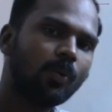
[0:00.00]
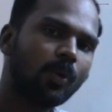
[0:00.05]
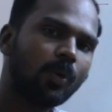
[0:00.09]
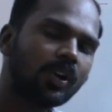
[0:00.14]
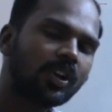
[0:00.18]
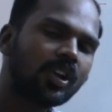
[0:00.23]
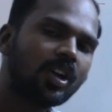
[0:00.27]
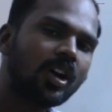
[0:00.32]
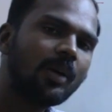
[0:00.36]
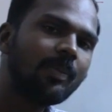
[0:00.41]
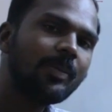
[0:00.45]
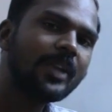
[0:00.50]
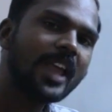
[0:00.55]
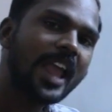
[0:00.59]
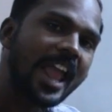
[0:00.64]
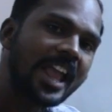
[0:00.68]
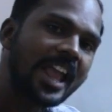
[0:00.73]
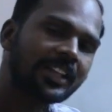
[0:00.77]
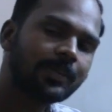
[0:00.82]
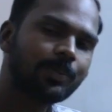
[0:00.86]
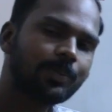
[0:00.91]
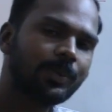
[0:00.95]
ஒர்க் ஆஃப்
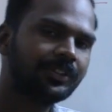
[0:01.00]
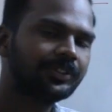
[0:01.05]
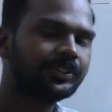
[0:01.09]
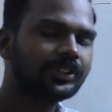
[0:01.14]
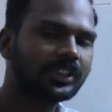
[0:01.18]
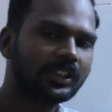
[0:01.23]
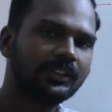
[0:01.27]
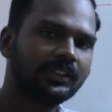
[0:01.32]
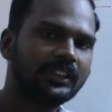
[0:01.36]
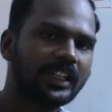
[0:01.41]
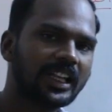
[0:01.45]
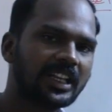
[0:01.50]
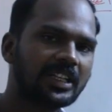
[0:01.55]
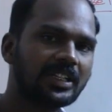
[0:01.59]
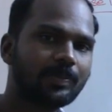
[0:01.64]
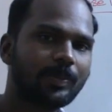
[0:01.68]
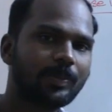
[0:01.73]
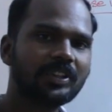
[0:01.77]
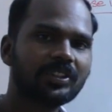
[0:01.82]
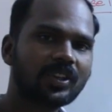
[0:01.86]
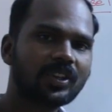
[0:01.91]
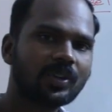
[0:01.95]
எக்ஸ்பென்ஷன்
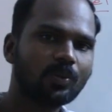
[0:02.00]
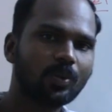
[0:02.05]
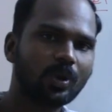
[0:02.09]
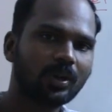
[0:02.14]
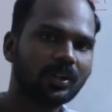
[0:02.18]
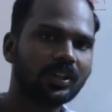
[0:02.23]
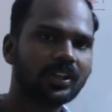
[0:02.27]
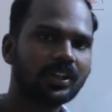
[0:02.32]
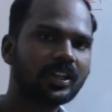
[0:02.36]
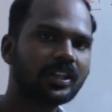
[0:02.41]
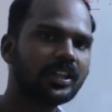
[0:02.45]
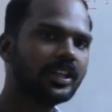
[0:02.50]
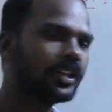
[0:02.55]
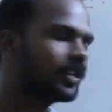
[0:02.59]
எக்ஸ்பென்ஷன் ஒர்க்குக்கு